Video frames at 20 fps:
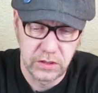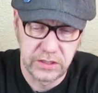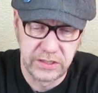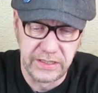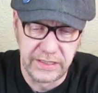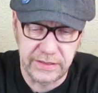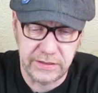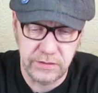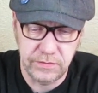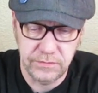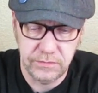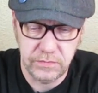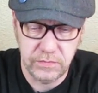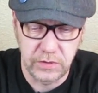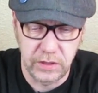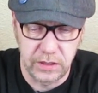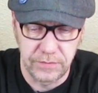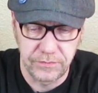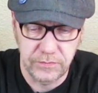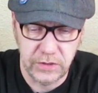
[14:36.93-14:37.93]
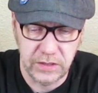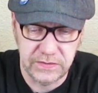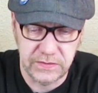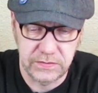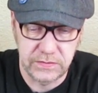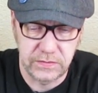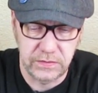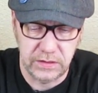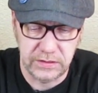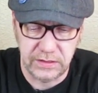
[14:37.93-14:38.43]
Knick ja,
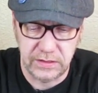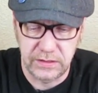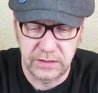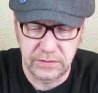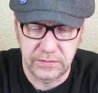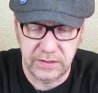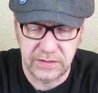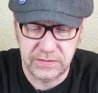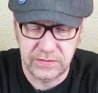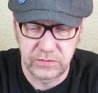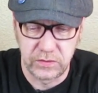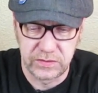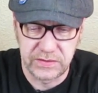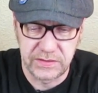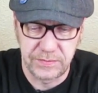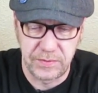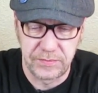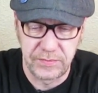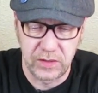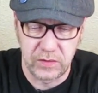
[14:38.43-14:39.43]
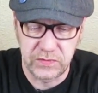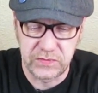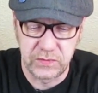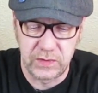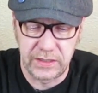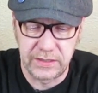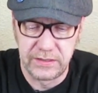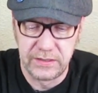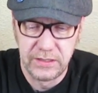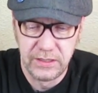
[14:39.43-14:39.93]
jetzt hat er, das hört sich bei mir auch
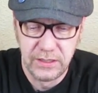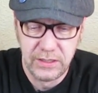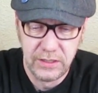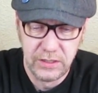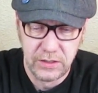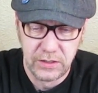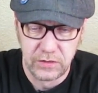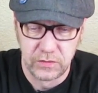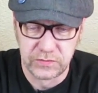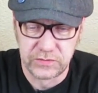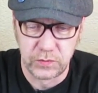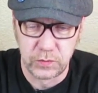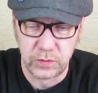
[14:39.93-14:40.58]
so an. Und